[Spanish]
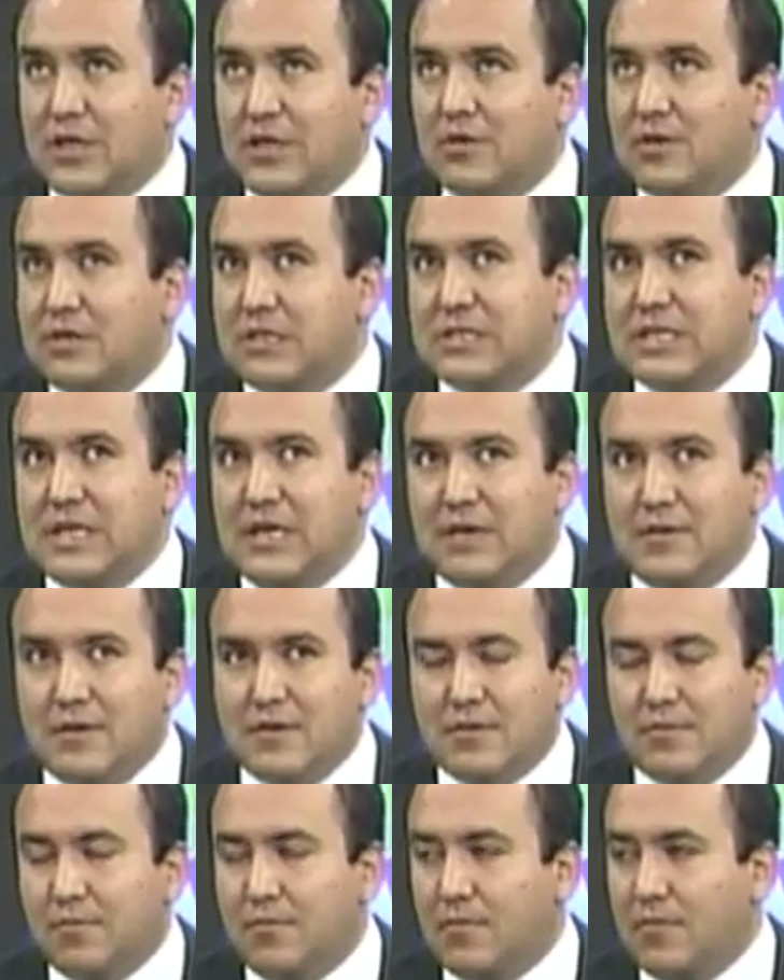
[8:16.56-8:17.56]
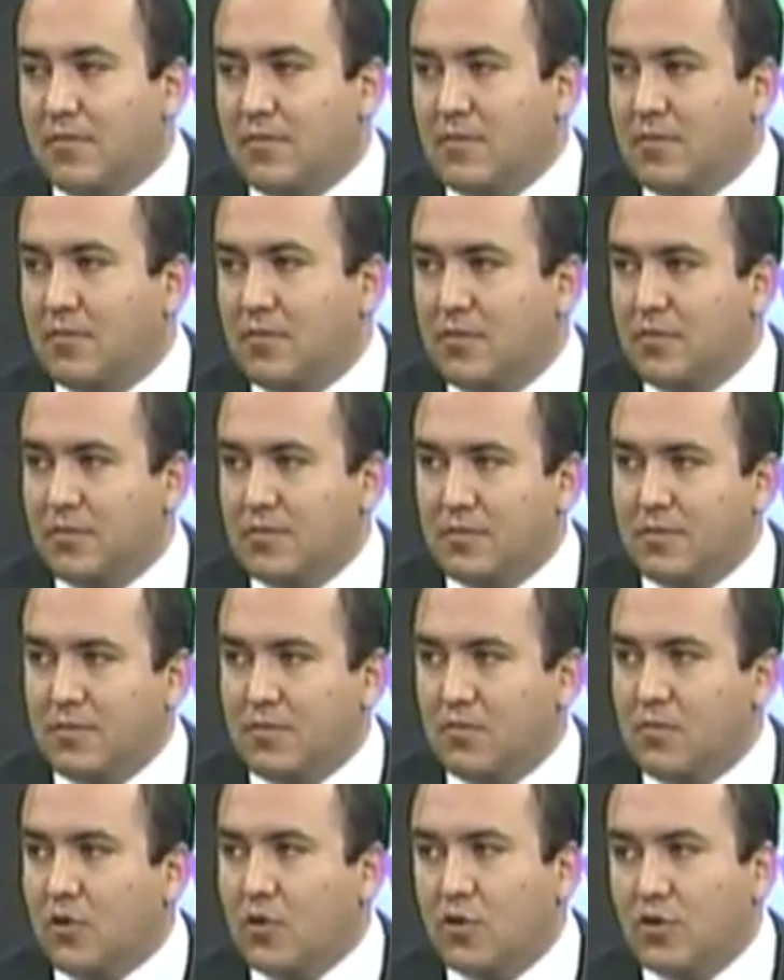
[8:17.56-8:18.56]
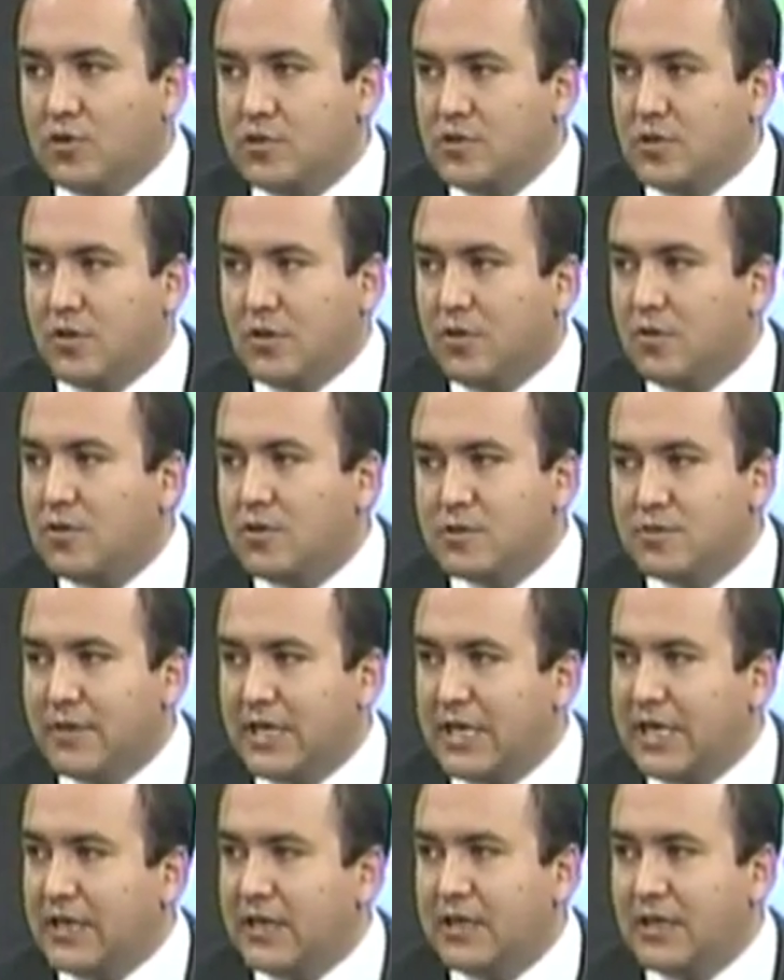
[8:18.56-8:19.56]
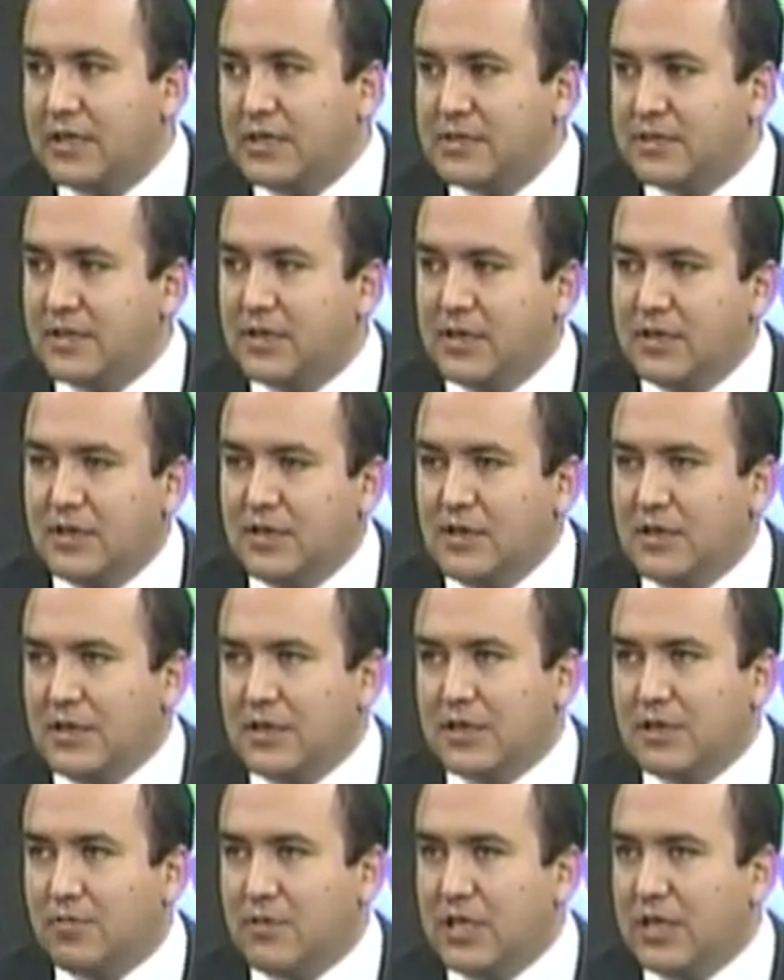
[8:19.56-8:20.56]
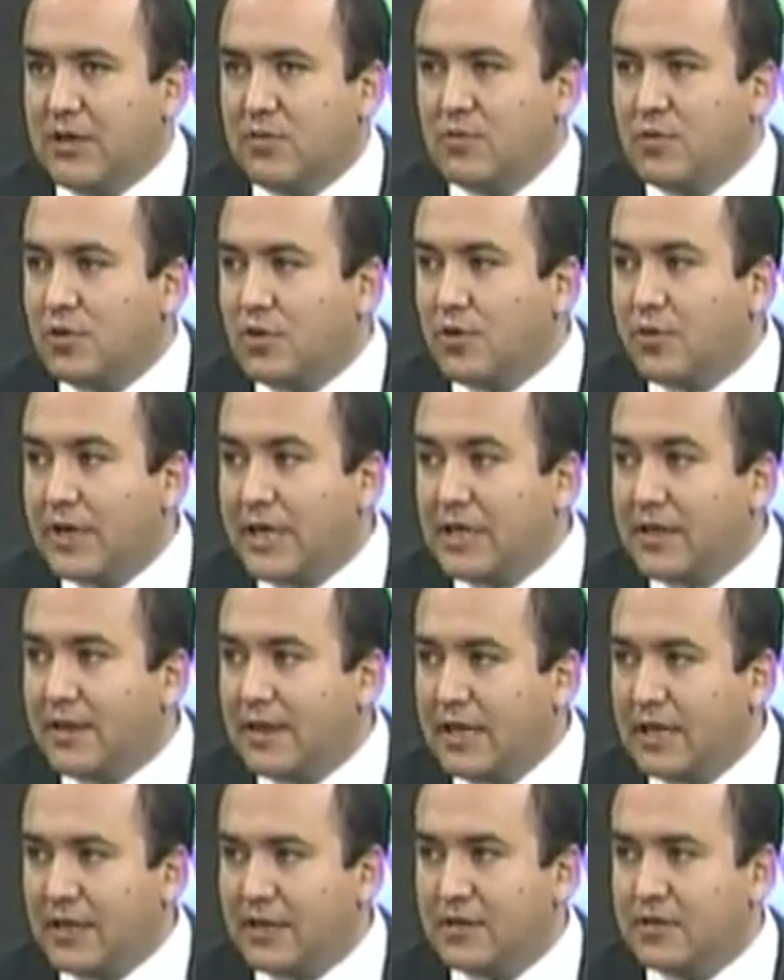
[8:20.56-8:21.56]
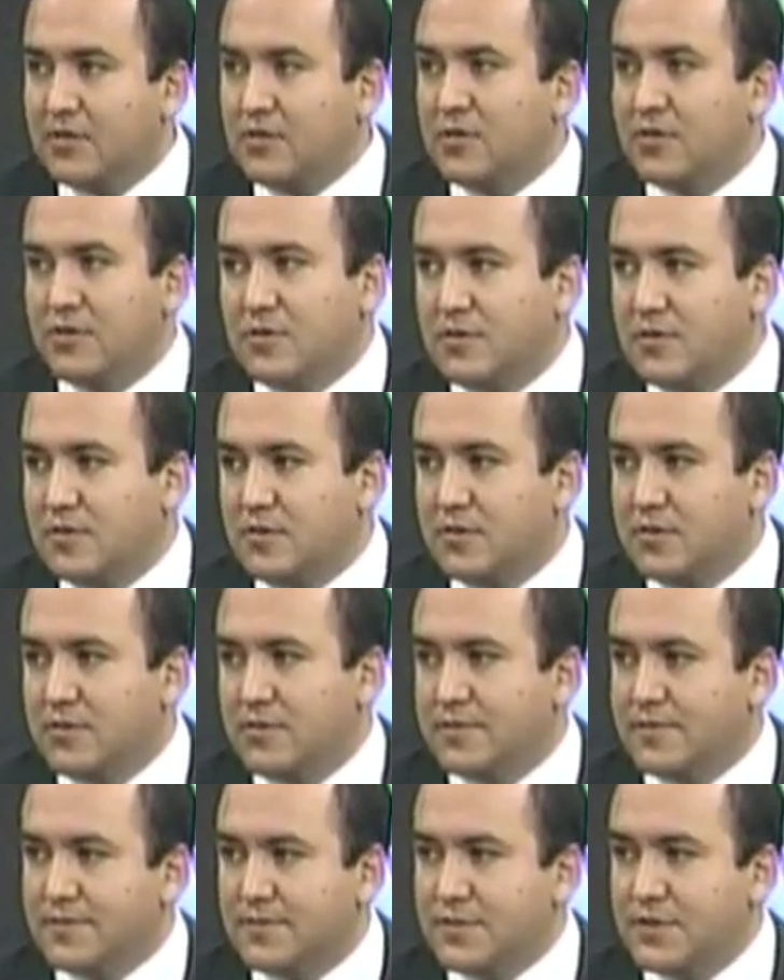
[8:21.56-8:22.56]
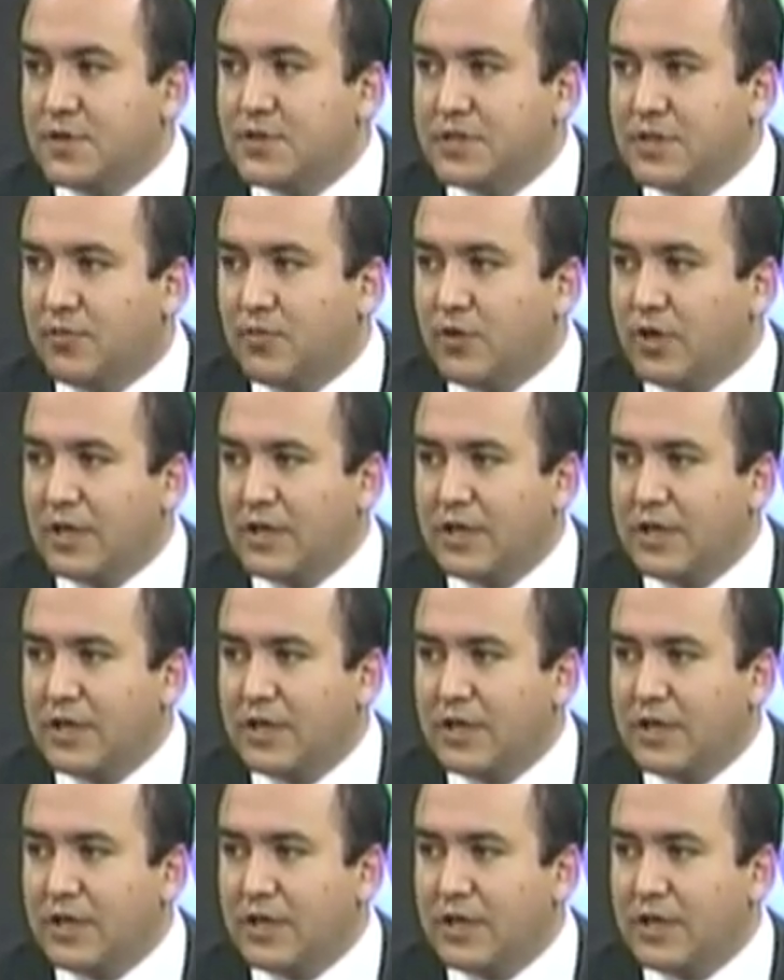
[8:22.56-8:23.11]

que sea morocho, de ojos verdes, que mida 1,90, no, no se puede. Eso